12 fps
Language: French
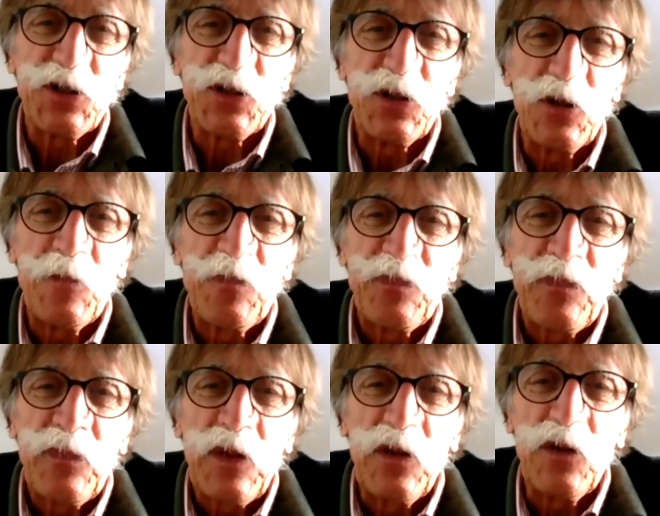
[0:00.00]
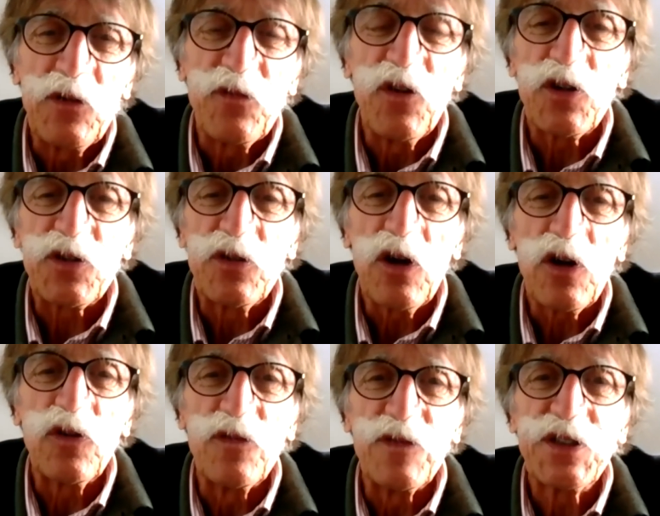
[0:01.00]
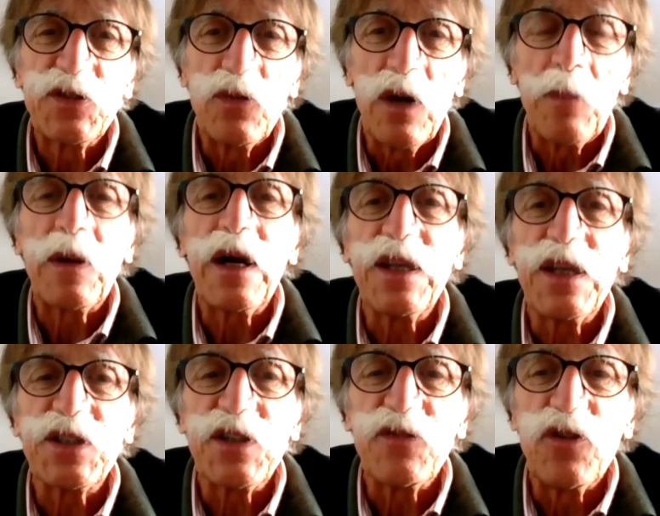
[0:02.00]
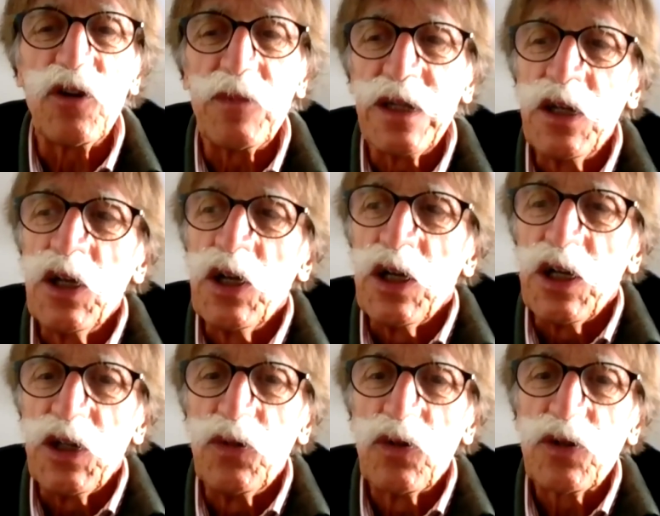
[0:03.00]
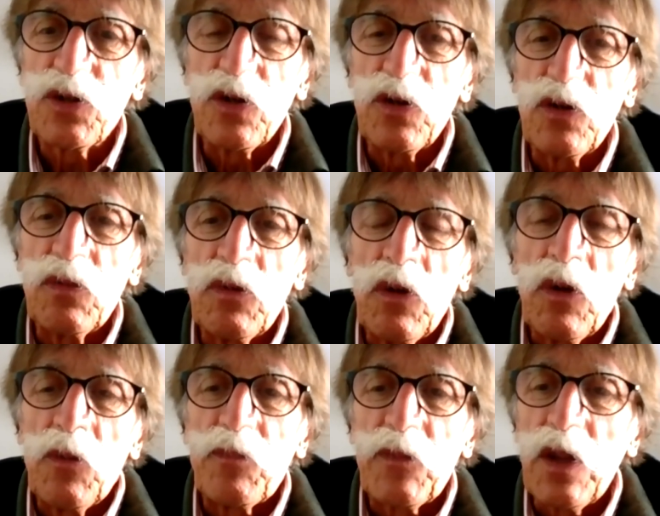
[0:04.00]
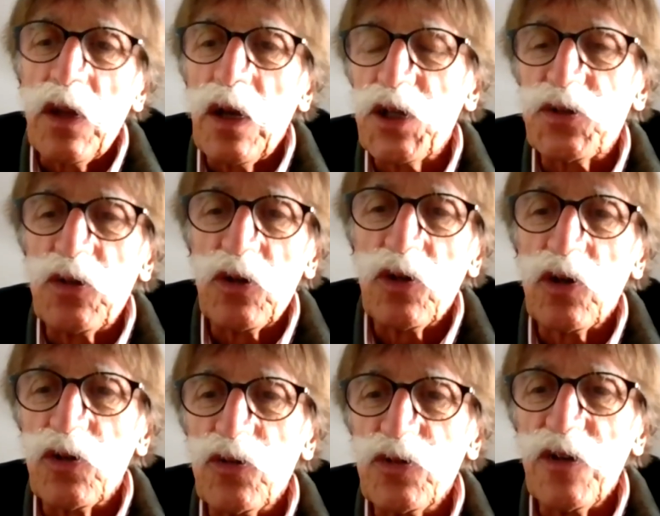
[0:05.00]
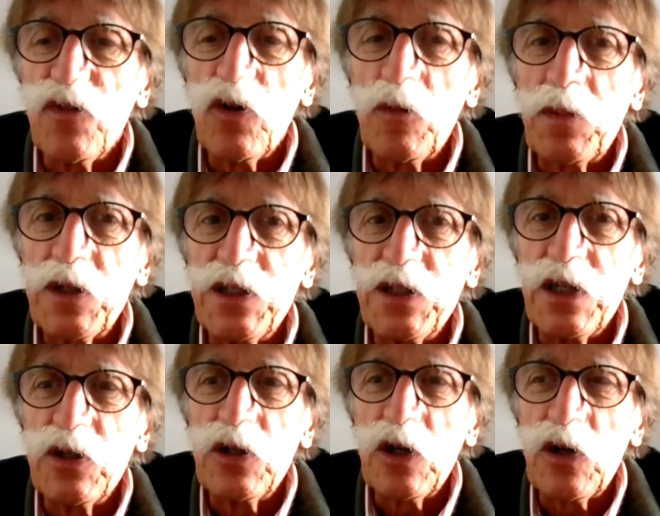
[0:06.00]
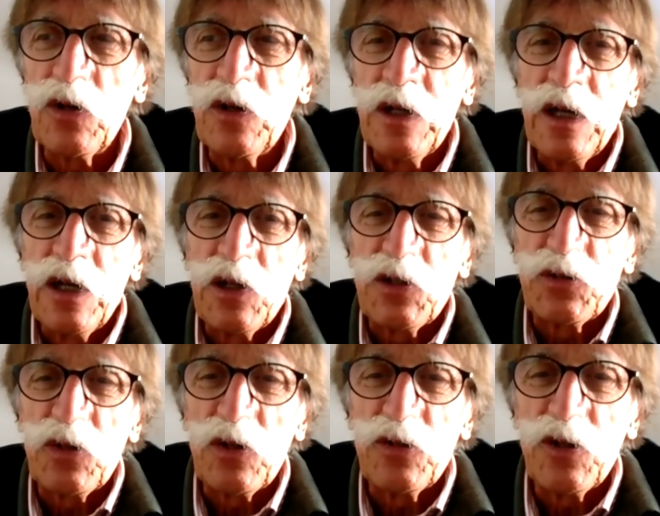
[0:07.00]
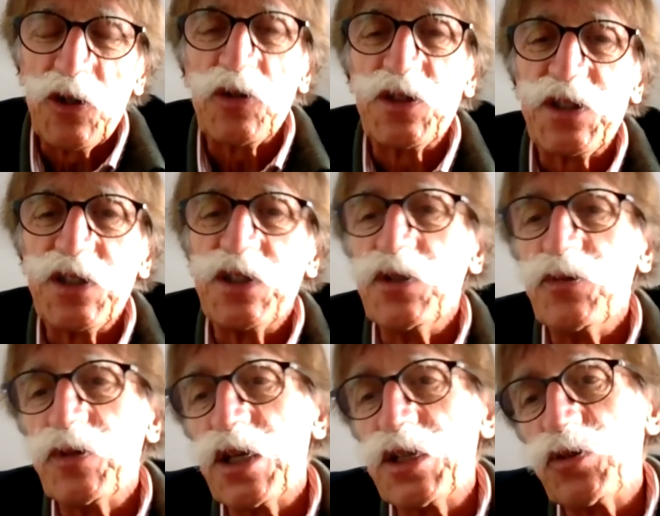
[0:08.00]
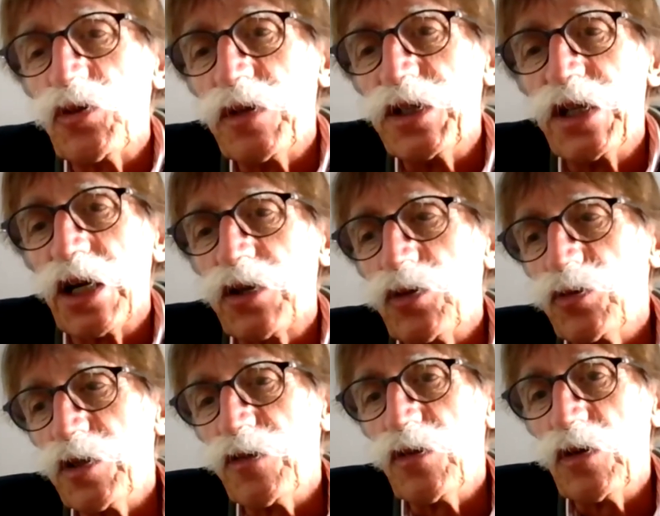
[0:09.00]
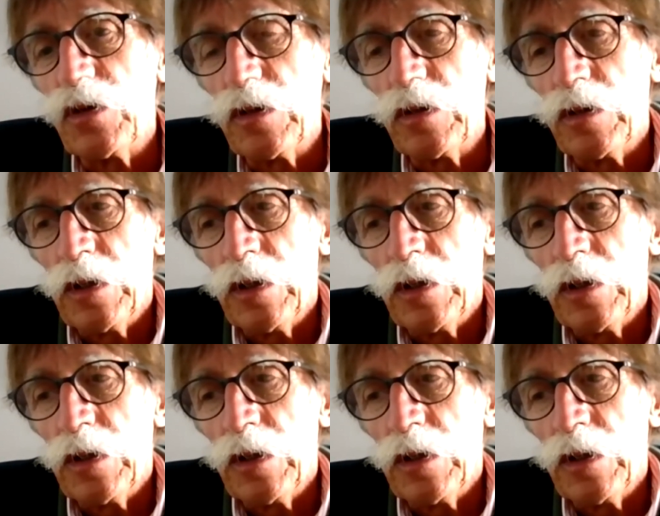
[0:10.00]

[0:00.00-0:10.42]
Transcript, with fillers: se forgent leurs convictions, apprennent à s'informer. Et donc, un slogan que nous avons repris d'ailleurs sur notre site d'éducation aux médias que nous avons